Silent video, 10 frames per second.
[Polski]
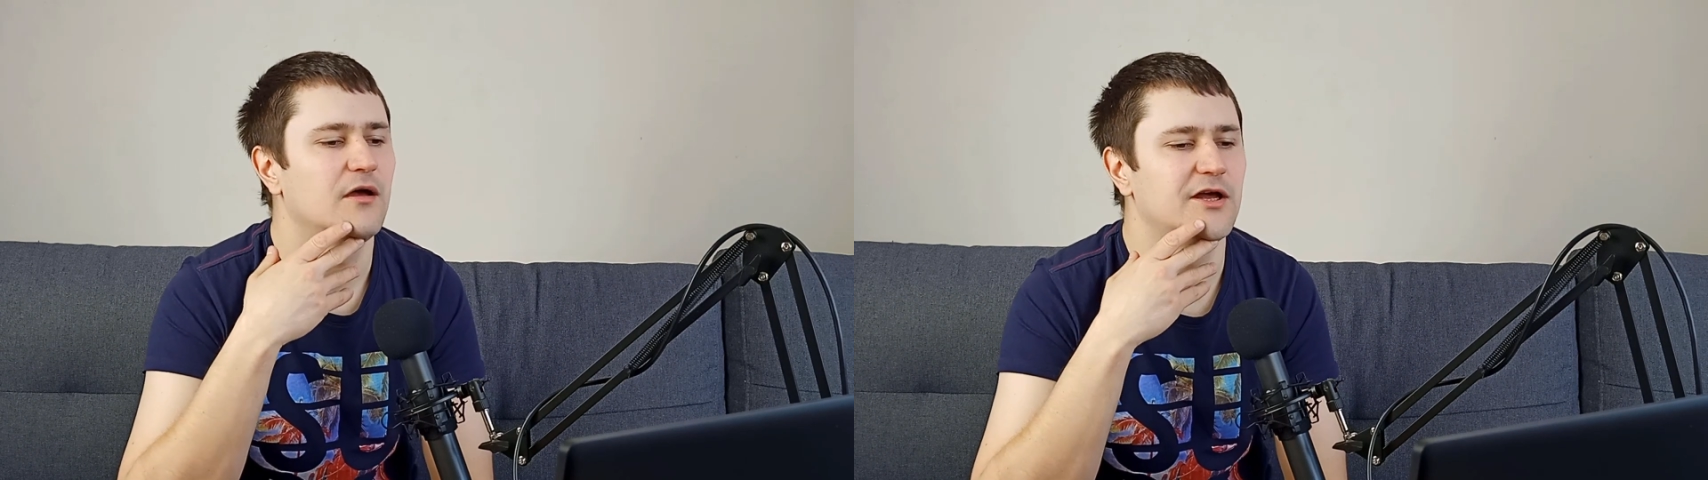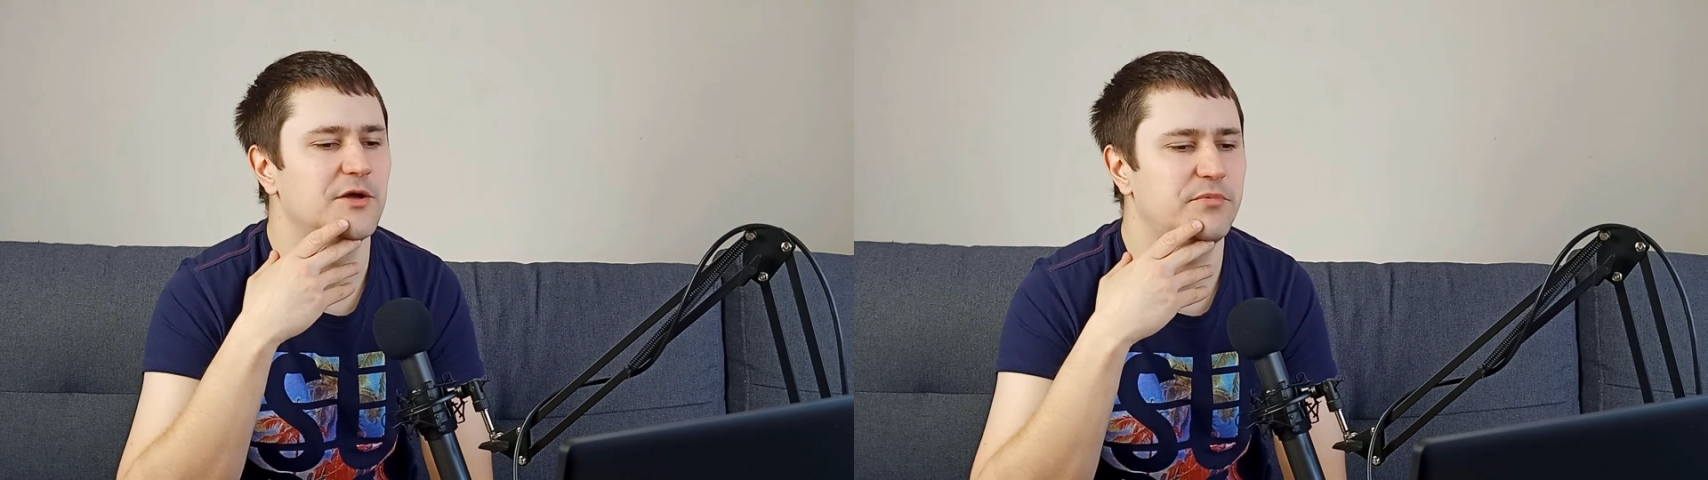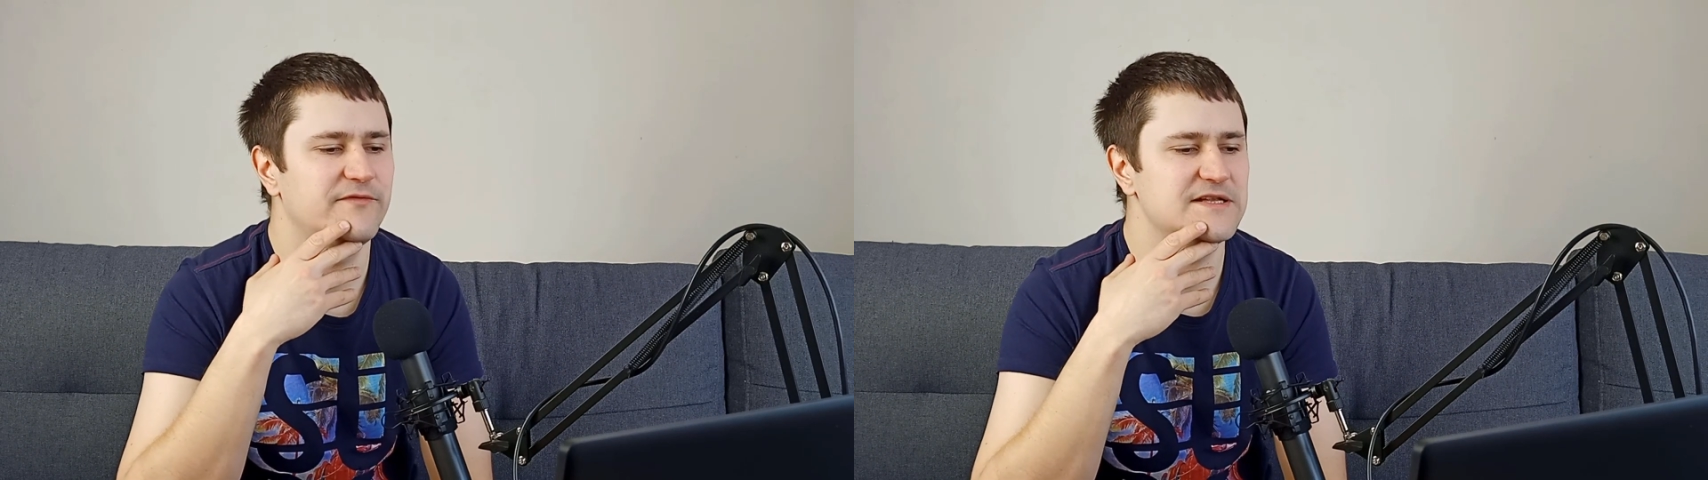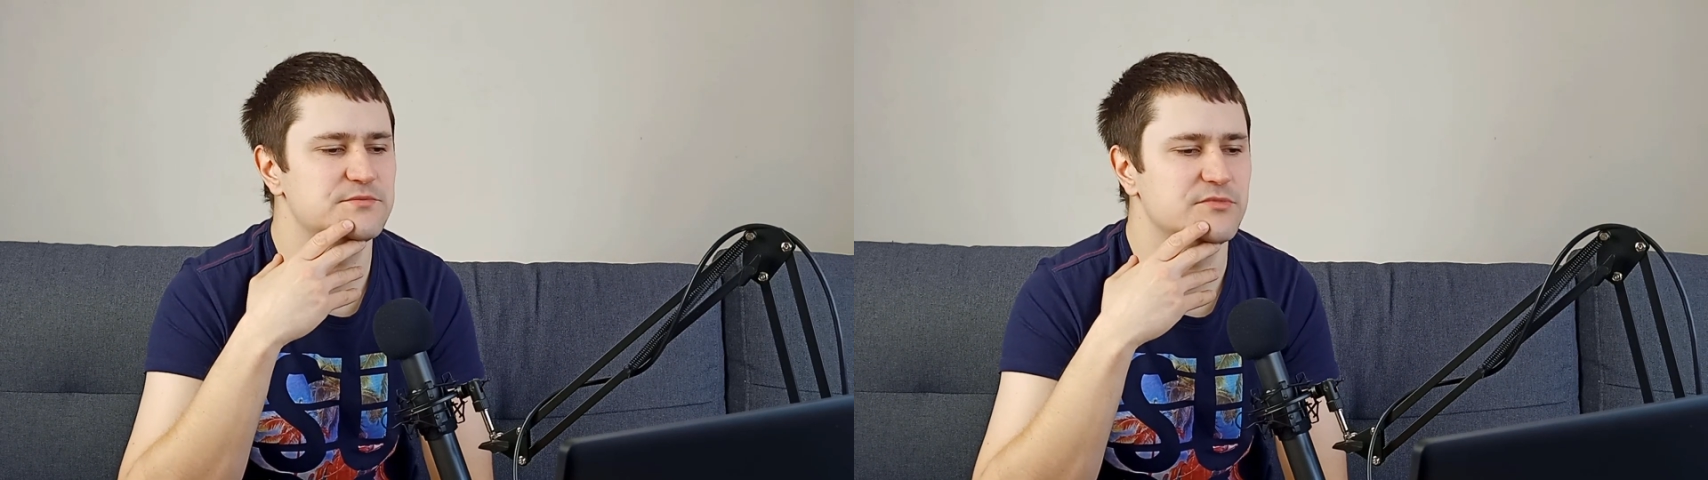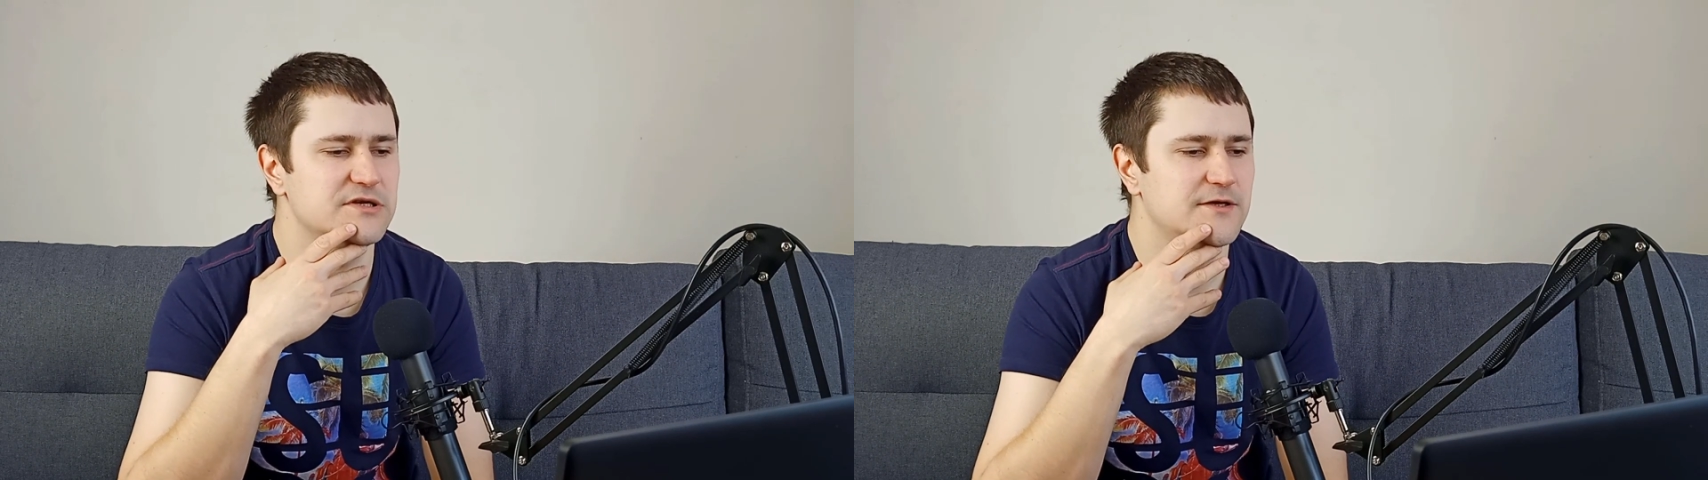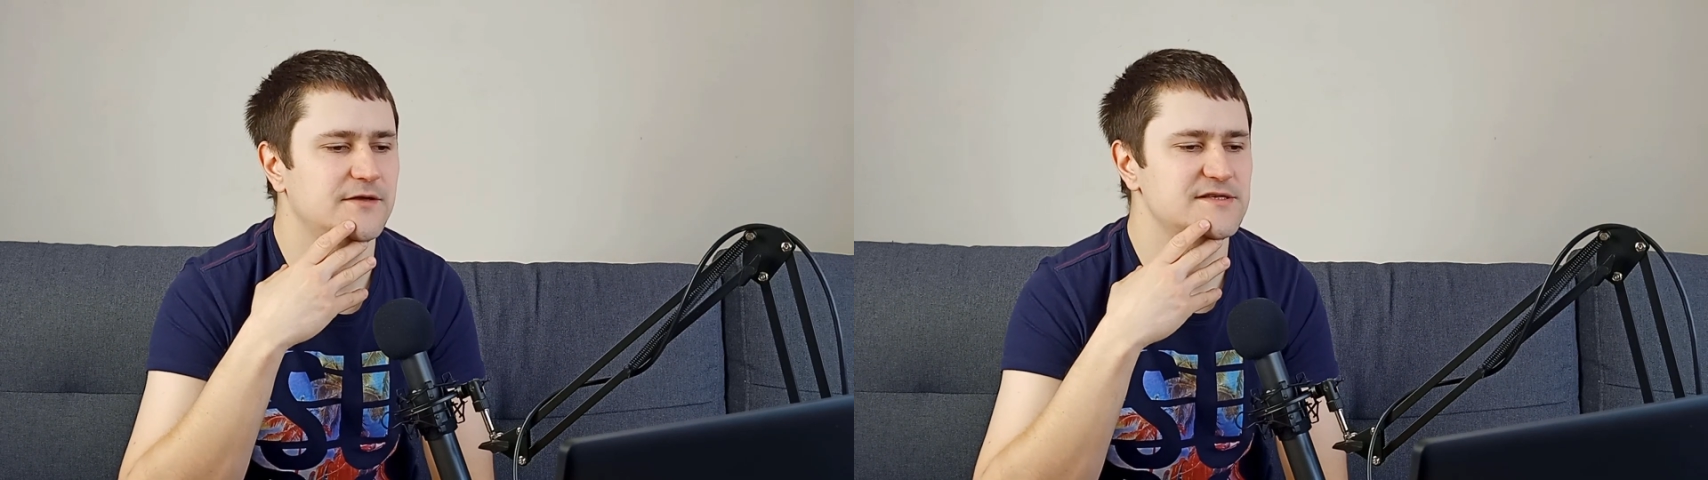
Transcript: E, powiedzmy